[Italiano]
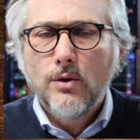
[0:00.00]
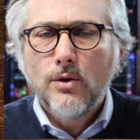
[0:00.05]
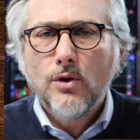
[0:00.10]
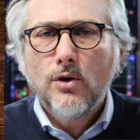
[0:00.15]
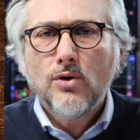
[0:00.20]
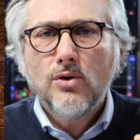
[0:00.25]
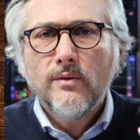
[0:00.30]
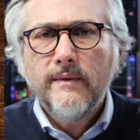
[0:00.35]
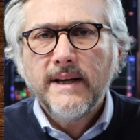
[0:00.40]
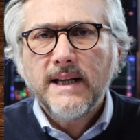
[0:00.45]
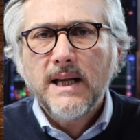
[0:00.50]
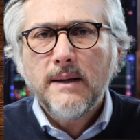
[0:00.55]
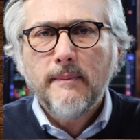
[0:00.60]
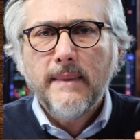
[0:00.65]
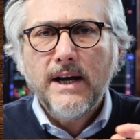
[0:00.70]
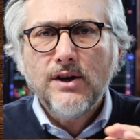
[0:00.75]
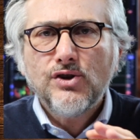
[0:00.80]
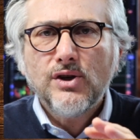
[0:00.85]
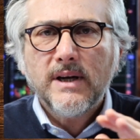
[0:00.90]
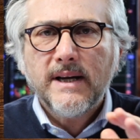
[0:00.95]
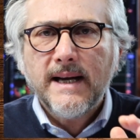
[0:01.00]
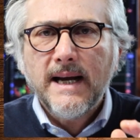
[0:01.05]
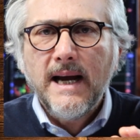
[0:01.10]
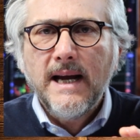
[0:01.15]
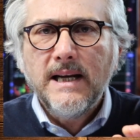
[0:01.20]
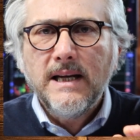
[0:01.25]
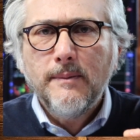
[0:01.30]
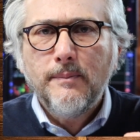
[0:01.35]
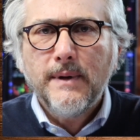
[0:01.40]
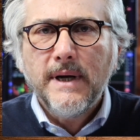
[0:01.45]
Non dovete mai cercare
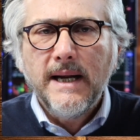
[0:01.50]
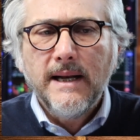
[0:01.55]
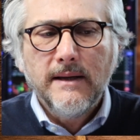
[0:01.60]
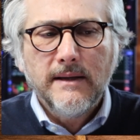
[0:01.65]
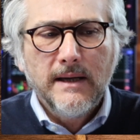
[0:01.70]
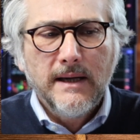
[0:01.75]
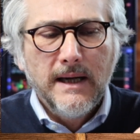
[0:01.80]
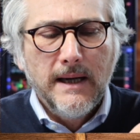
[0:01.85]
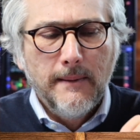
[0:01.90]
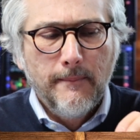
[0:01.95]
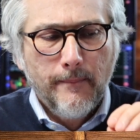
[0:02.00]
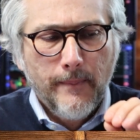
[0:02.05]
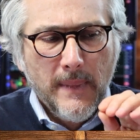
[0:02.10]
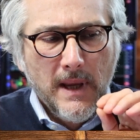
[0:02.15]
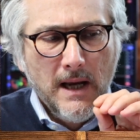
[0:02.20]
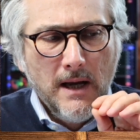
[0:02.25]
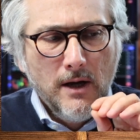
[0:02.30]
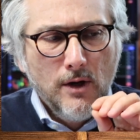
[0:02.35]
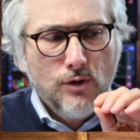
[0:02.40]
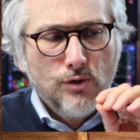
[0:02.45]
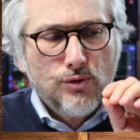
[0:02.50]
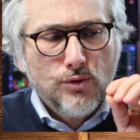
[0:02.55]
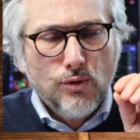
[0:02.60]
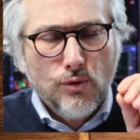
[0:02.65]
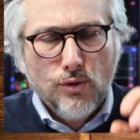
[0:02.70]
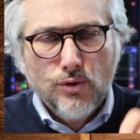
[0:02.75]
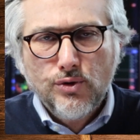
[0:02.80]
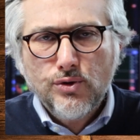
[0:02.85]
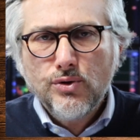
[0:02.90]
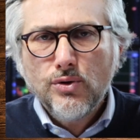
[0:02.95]
di prendere
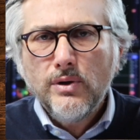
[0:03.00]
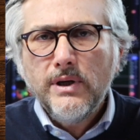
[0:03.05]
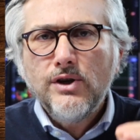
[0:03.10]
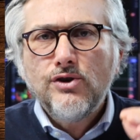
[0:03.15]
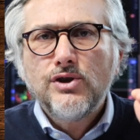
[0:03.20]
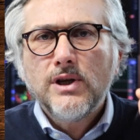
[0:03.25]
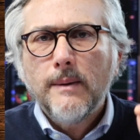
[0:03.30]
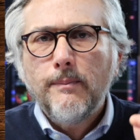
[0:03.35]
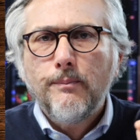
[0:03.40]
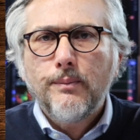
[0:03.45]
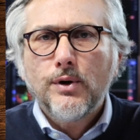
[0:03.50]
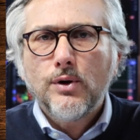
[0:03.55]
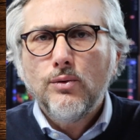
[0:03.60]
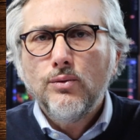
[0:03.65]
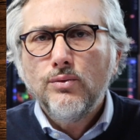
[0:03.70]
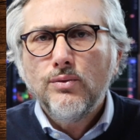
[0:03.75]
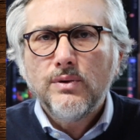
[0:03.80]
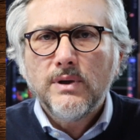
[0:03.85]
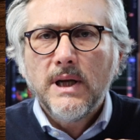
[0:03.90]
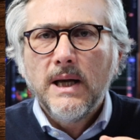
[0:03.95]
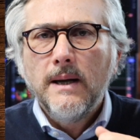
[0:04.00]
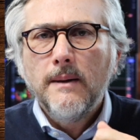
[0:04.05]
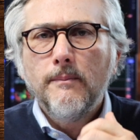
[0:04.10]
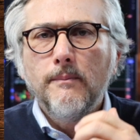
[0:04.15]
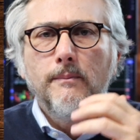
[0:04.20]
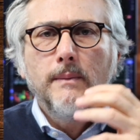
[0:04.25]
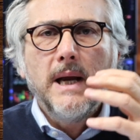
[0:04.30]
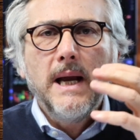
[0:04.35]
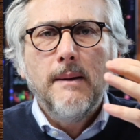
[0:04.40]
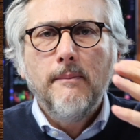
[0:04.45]
soluzioni già pronte
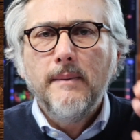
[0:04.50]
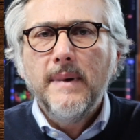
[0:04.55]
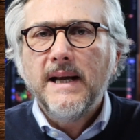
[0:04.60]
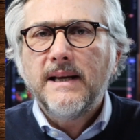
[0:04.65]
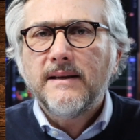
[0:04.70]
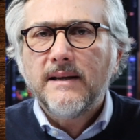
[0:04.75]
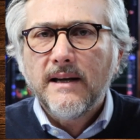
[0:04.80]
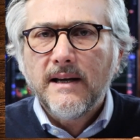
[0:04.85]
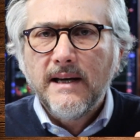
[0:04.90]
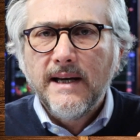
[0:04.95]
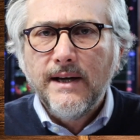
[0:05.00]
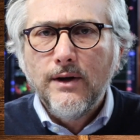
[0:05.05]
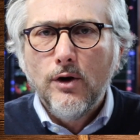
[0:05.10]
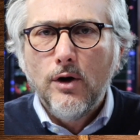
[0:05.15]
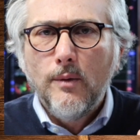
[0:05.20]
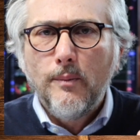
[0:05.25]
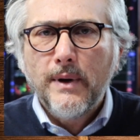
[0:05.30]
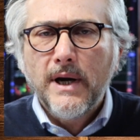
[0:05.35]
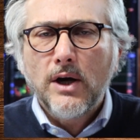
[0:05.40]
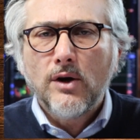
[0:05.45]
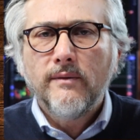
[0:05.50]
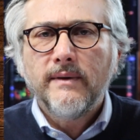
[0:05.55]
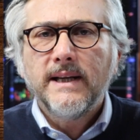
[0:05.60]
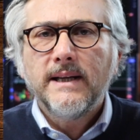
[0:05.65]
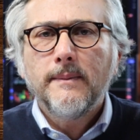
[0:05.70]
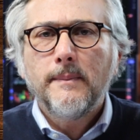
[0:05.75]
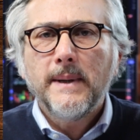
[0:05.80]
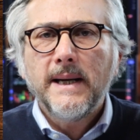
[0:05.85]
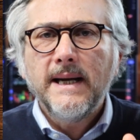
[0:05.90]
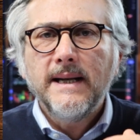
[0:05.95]
e metterle in opera.
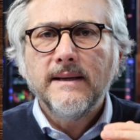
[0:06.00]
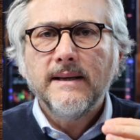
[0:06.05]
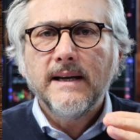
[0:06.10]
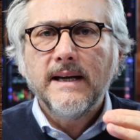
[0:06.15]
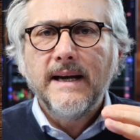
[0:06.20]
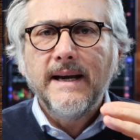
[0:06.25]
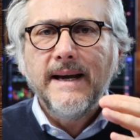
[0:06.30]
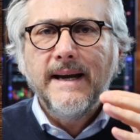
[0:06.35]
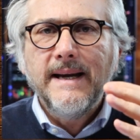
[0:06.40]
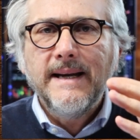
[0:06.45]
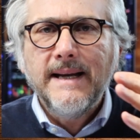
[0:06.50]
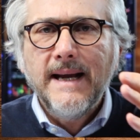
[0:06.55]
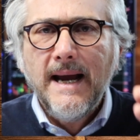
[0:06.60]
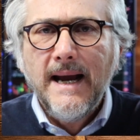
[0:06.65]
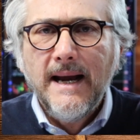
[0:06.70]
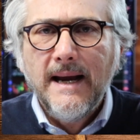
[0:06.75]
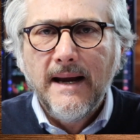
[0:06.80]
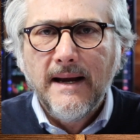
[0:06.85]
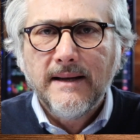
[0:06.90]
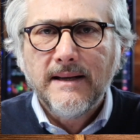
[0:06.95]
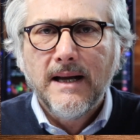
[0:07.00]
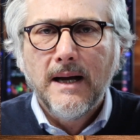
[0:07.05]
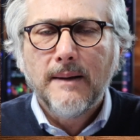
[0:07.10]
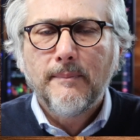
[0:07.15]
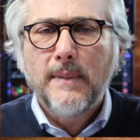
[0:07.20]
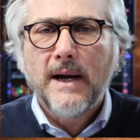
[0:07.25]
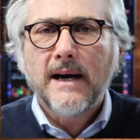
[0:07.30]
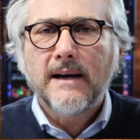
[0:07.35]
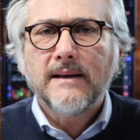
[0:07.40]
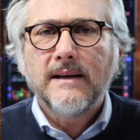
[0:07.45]
Dovete prendere idee da
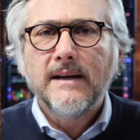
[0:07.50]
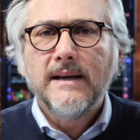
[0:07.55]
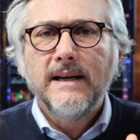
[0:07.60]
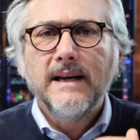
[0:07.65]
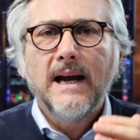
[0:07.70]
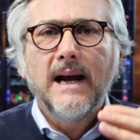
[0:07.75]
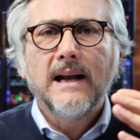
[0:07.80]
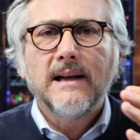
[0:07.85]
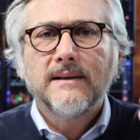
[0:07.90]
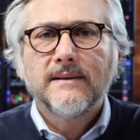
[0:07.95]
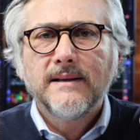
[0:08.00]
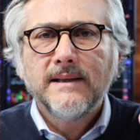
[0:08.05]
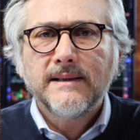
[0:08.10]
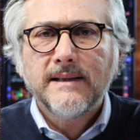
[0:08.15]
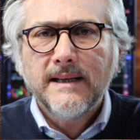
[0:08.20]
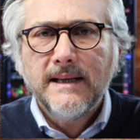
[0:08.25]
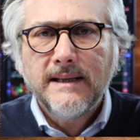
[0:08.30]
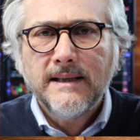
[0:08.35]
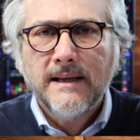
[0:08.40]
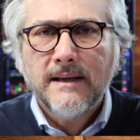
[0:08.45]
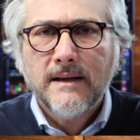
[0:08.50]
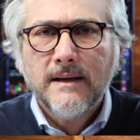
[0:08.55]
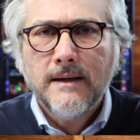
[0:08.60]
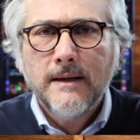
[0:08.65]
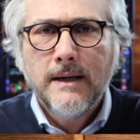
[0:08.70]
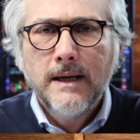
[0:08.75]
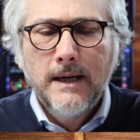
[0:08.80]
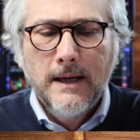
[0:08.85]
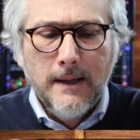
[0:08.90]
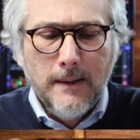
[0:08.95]
parte di altri trader
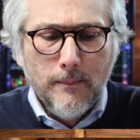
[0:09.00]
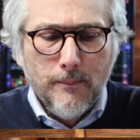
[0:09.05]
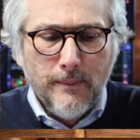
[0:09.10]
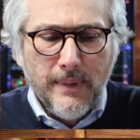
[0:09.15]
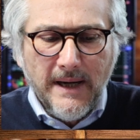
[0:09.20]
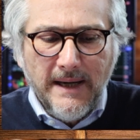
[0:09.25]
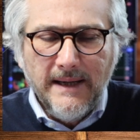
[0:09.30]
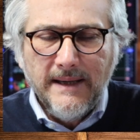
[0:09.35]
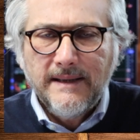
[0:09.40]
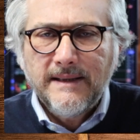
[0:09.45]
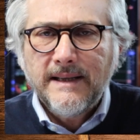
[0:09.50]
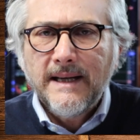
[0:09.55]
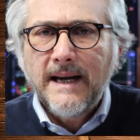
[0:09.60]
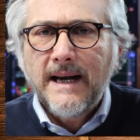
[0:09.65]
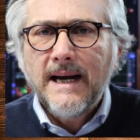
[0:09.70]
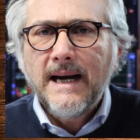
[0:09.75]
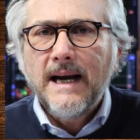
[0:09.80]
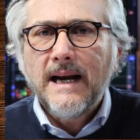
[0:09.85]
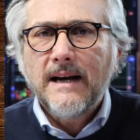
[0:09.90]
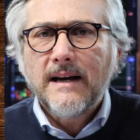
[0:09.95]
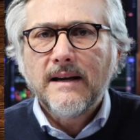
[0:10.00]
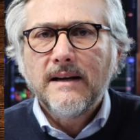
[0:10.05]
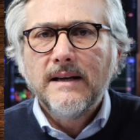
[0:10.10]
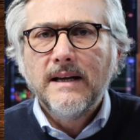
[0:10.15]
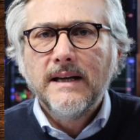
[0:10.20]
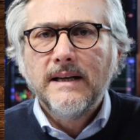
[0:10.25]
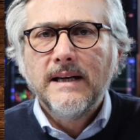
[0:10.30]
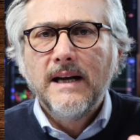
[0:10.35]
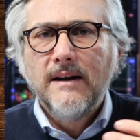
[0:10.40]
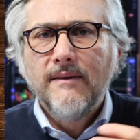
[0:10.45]
per
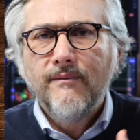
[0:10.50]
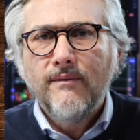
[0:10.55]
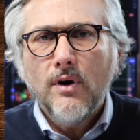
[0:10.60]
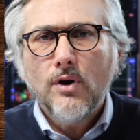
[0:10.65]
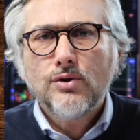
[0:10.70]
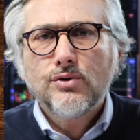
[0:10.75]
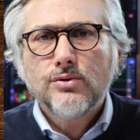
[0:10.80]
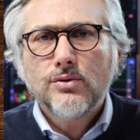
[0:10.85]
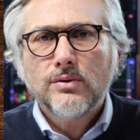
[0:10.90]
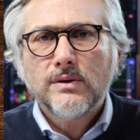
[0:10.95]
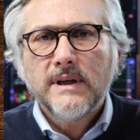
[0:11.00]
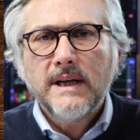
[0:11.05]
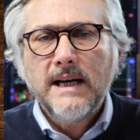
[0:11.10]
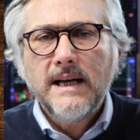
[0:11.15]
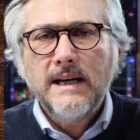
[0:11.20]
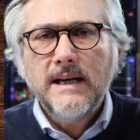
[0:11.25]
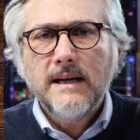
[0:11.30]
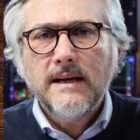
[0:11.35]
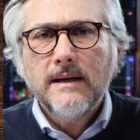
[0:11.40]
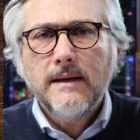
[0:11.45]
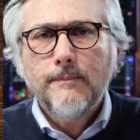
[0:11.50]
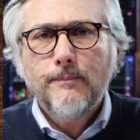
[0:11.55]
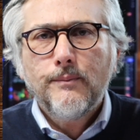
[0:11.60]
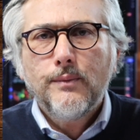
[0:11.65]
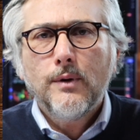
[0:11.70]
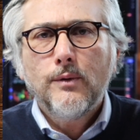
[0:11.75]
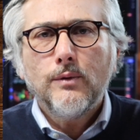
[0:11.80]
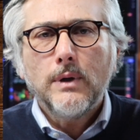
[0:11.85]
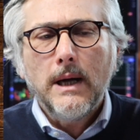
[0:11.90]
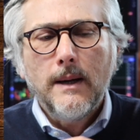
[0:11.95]
integrarle nel vostro trading,
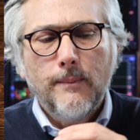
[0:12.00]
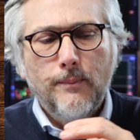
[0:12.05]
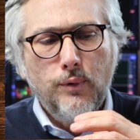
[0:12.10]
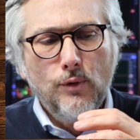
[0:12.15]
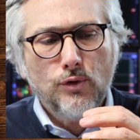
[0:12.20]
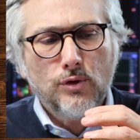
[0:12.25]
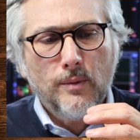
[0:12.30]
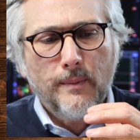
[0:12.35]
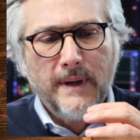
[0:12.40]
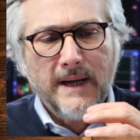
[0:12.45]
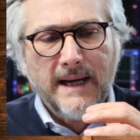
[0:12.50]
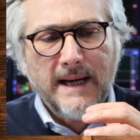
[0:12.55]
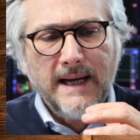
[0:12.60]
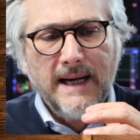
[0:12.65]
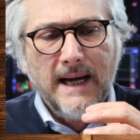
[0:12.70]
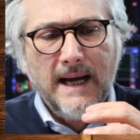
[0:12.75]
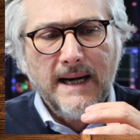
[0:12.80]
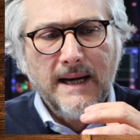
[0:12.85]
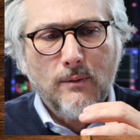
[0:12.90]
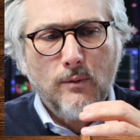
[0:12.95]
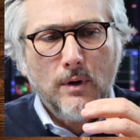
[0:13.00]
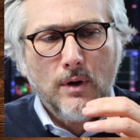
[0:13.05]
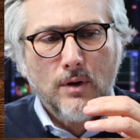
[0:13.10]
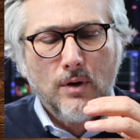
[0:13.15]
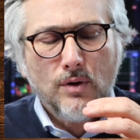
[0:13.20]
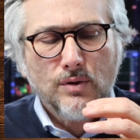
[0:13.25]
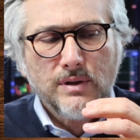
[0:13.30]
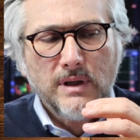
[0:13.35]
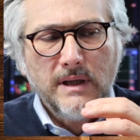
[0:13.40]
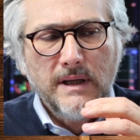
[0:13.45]
appunto per creare
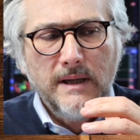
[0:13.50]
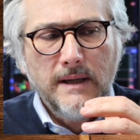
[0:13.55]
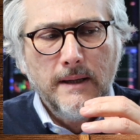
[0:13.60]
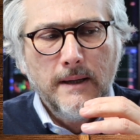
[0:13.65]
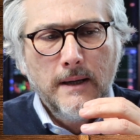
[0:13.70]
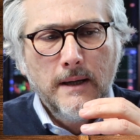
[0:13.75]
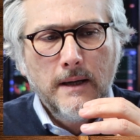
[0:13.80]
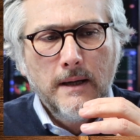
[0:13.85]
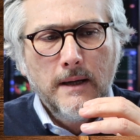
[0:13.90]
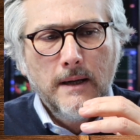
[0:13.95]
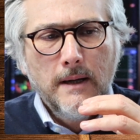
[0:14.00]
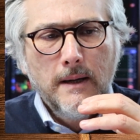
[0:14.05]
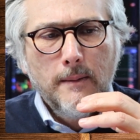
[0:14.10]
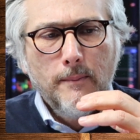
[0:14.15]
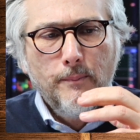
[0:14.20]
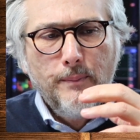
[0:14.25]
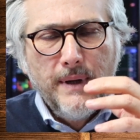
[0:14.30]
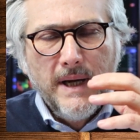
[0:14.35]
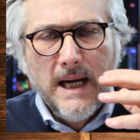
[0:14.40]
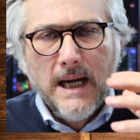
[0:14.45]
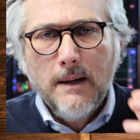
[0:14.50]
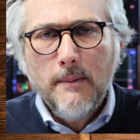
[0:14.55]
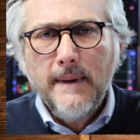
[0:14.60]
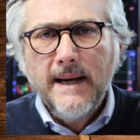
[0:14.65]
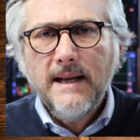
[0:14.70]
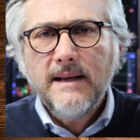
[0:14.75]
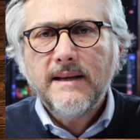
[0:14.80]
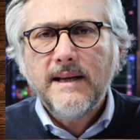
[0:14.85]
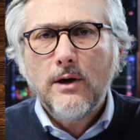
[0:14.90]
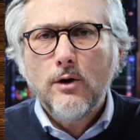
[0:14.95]
qualcosa di
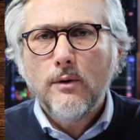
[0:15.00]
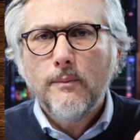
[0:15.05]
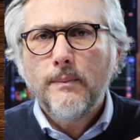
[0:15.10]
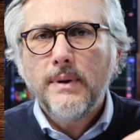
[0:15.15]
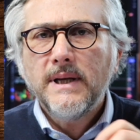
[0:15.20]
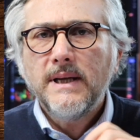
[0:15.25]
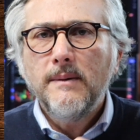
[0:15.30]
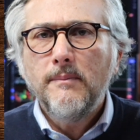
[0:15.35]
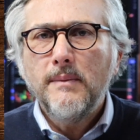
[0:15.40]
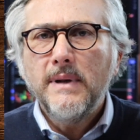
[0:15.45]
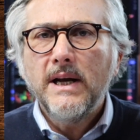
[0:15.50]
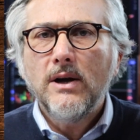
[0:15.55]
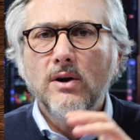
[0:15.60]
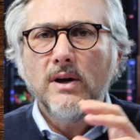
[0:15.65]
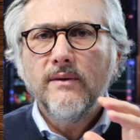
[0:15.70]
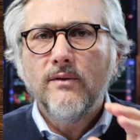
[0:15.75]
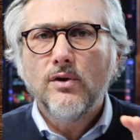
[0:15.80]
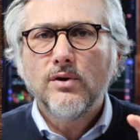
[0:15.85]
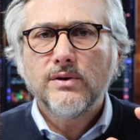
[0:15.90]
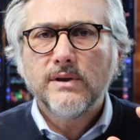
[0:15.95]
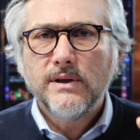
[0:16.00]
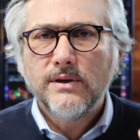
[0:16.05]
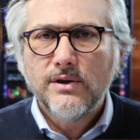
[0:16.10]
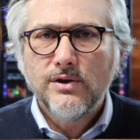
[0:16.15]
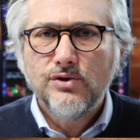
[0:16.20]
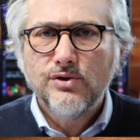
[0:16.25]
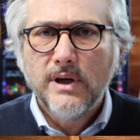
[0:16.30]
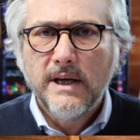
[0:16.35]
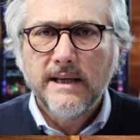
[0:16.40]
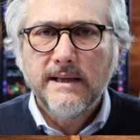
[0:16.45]
pienamente compatibile con le vostre
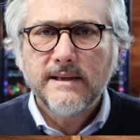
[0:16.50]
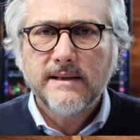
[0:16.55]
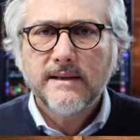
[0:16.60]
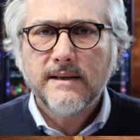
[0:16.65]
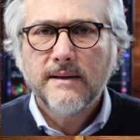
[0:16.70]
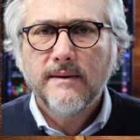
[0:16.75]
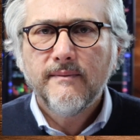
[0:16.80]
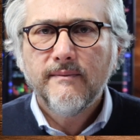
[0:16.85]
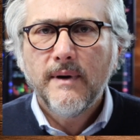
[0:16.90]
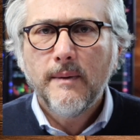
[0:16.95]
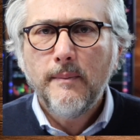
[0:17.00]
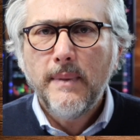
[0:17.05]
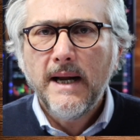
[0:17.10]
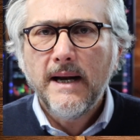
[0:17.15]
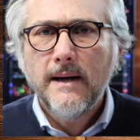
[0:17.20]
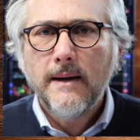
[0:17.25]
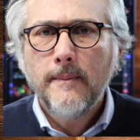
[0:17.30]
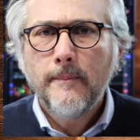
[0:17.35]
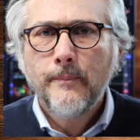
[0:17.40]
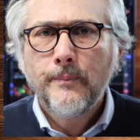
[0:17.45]
esigenze. Va bene?